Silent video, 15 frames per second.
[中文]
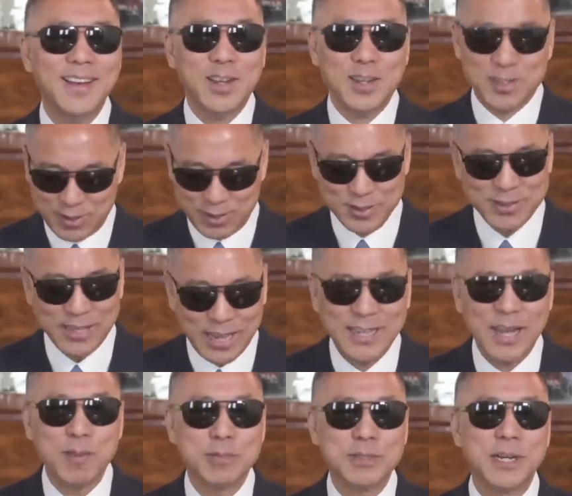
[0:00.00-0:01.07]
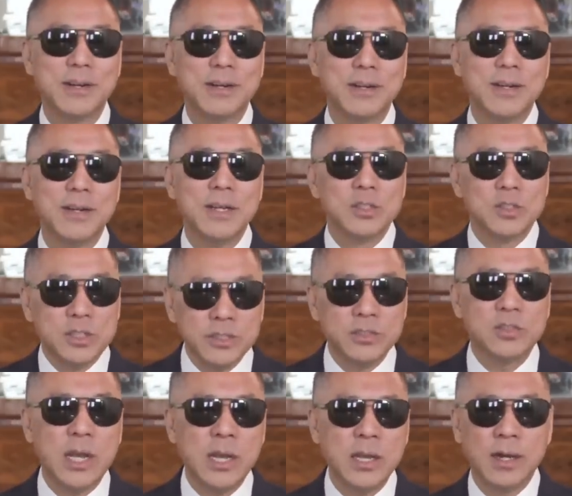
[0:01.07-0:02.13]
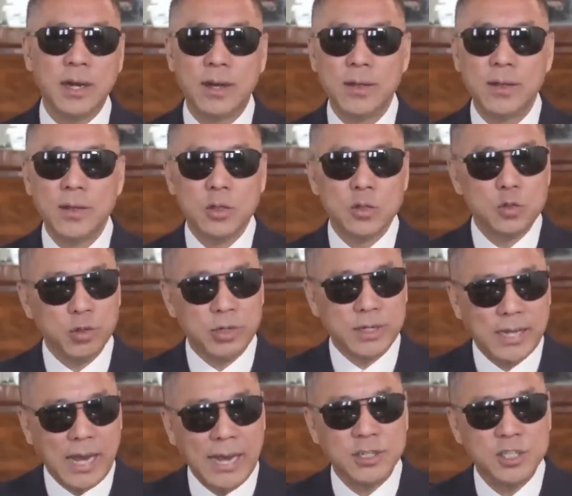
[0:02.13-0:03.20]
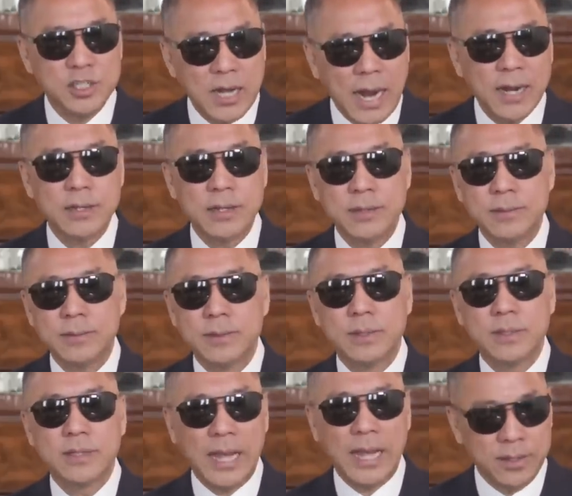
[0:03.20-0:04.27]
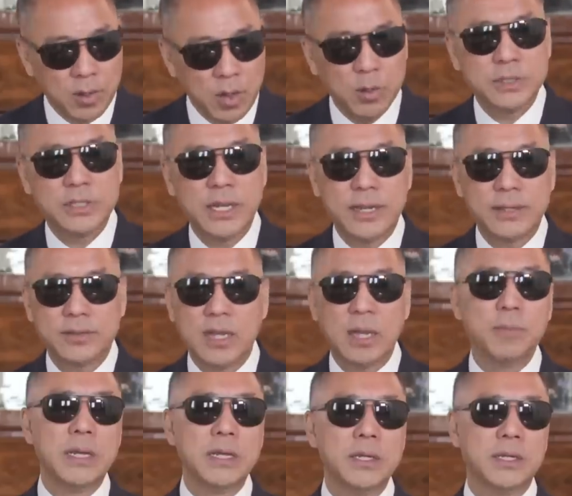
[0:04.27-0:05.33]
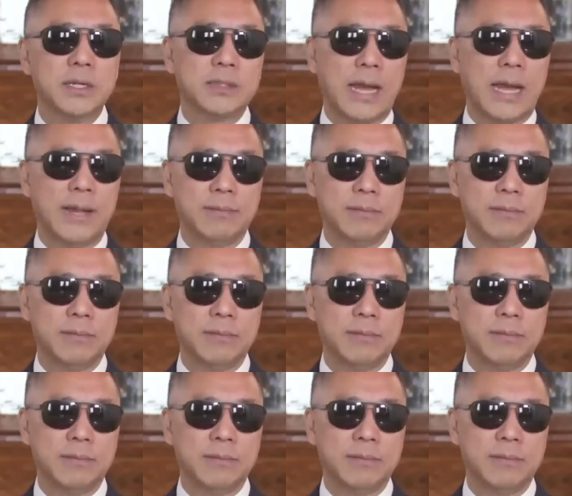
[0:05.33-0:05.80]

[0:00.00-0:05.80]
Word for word: 实在干不成。第三个。就敢杀人，敢要钱，咱没这个胆。